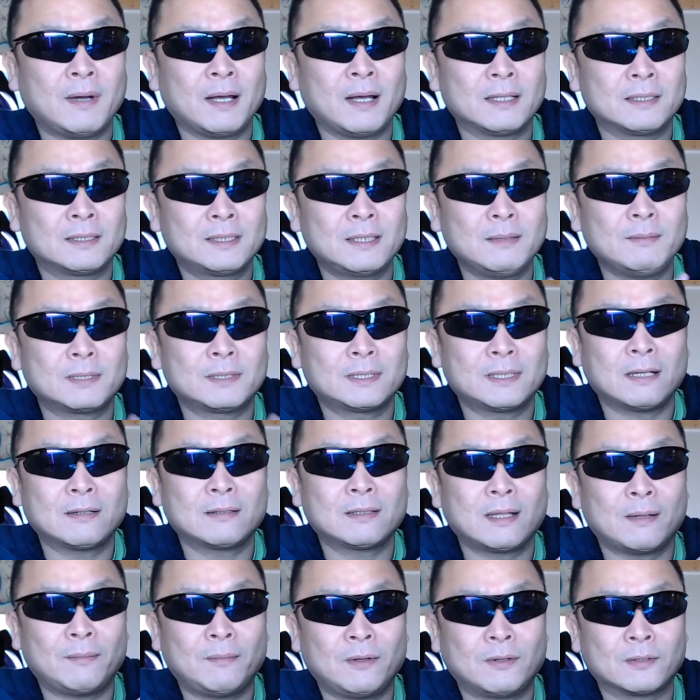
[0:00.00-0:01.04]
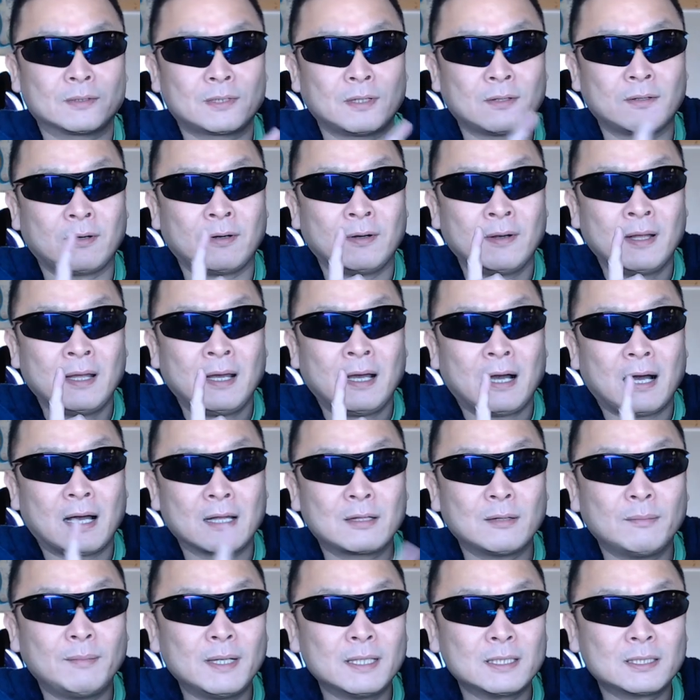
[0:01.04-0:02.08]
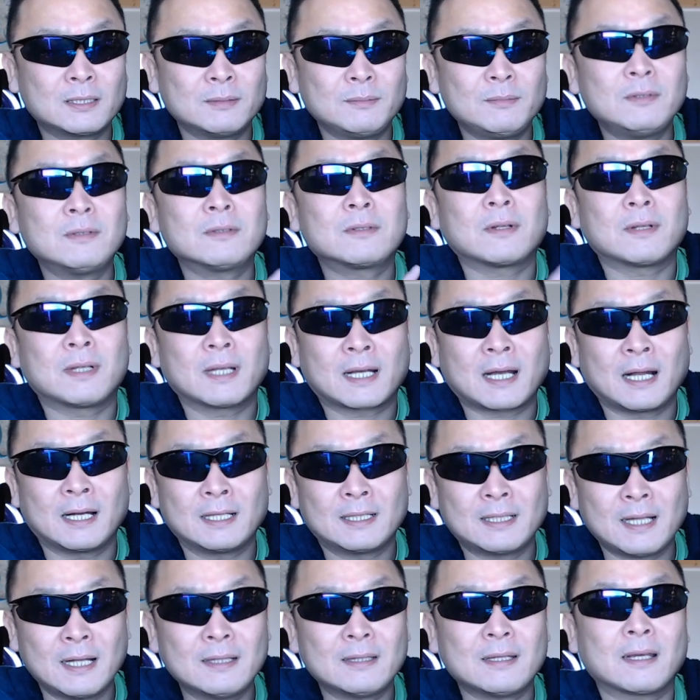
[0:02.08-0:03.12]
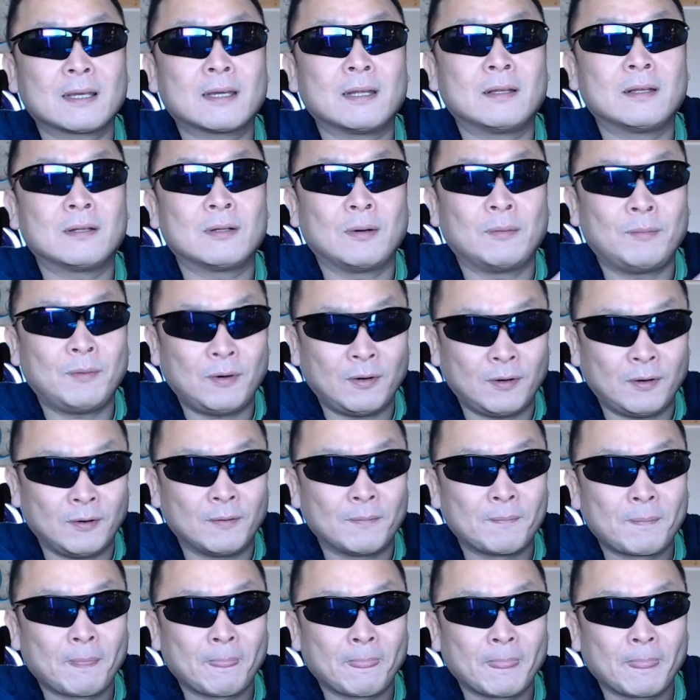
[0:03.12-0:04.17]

まあ、してもしたくてもそのアドバンスモードで借りたんだけれども